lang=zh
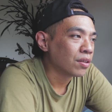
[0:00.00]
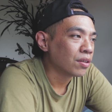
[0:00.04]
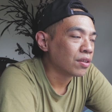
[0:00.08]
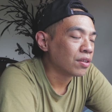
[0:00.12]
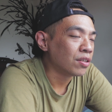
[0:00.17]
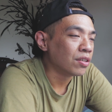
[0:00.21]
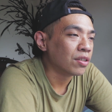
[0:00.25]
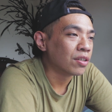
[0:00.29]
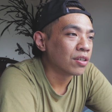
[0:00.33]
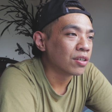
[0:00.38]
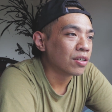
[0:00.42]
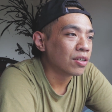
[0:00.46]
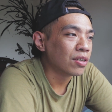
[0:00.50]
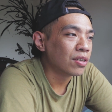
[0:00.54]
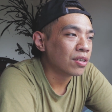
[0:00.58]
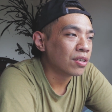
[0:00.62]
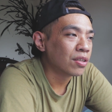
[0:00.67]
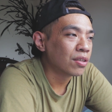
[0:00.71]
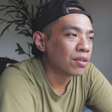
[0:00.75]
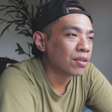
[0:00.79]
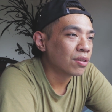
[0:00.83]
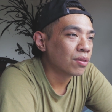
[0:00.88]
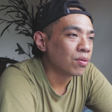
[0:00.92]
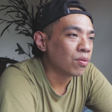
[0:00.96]
你的
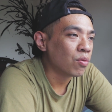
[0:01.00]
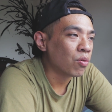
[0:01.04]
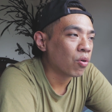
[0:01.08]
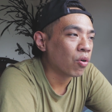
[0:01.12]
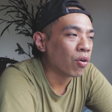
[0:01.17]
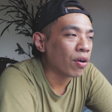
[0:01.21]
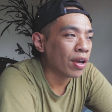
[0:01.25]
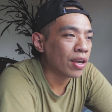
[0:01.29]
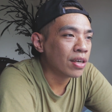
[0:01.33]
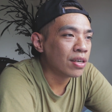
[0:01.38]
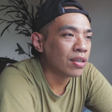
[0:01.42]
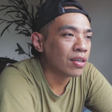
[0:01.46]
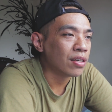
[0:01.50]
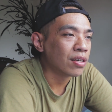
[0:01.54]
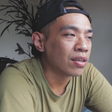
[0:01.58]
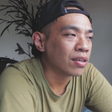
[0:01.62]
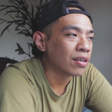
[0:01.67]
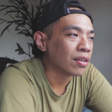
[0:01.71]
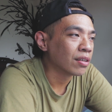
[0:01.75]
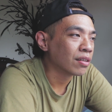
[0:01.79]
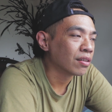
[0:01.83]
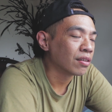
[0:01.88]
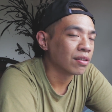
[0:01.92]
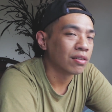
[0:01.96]
回
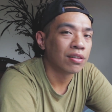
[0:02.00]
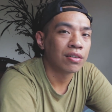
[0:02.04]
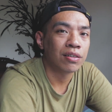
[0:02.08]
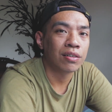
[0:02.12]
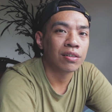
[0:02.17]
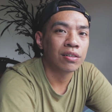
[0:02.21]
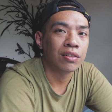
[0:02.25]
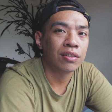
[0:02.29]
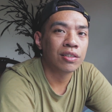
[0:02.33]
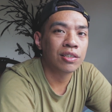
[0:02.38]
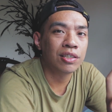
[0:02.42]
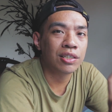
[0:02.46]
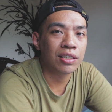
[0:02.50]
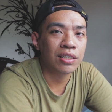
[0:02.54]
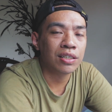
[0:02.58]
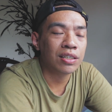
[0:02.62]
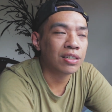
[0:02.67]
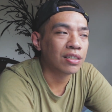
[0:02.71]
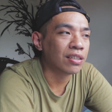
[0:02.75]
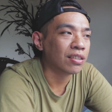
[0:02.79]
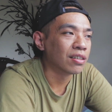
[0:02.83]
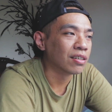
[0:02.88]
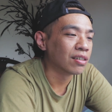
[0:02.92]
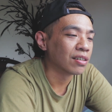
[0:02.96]
忆、你的记
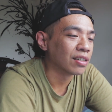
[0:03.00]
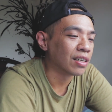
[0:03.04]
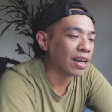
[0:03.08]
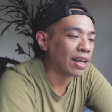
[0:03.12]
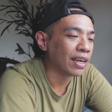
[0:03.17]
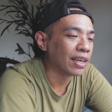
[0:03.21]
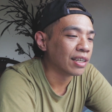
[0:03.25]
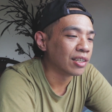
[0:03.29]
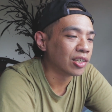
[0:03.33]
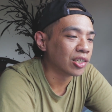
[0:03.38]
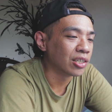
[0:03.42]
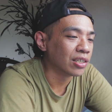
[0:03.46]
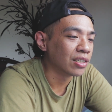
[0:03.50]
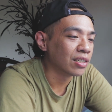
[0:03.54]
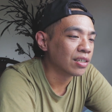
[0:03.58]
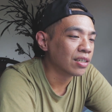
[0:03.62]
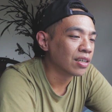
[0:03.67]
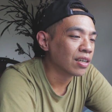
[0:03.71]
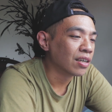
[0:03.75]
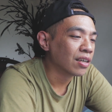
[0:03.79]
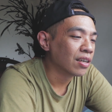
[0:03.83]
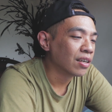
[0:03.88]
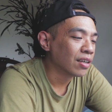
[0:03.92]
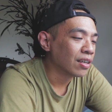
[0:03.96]
忆的累积。